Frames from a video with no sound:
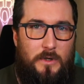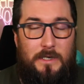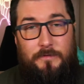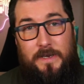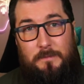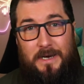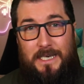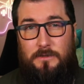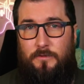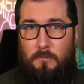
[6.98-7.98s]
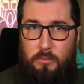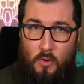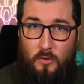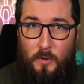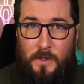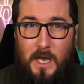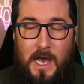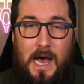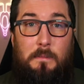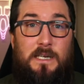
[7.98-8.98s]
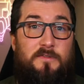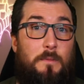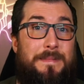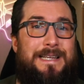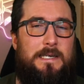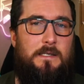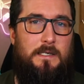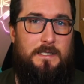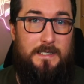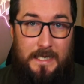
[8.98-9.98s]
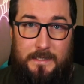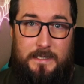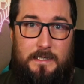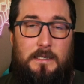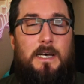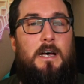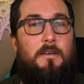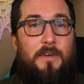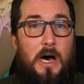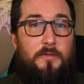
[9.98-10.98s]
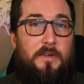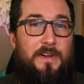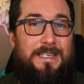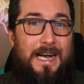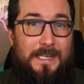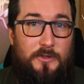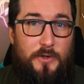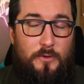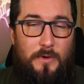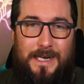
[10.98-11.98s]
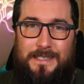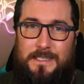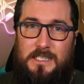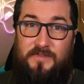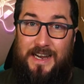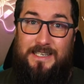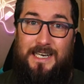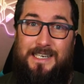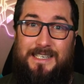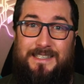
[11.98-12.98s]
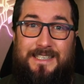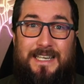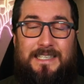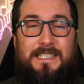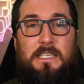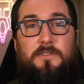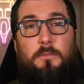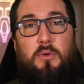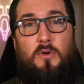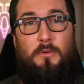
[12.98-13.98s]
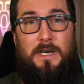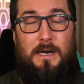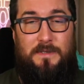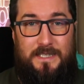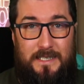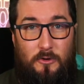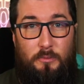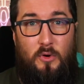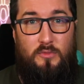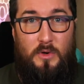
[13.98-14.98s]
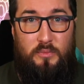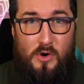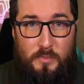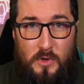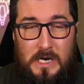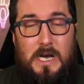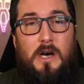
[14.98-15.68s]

in vielen Bereichen von Pokémon, aber das für mich interessanteste war auf jeden Fall die Ankündigung eines zweiteiligen DLCs für Pokémon Kamezin und Pokémon Purpur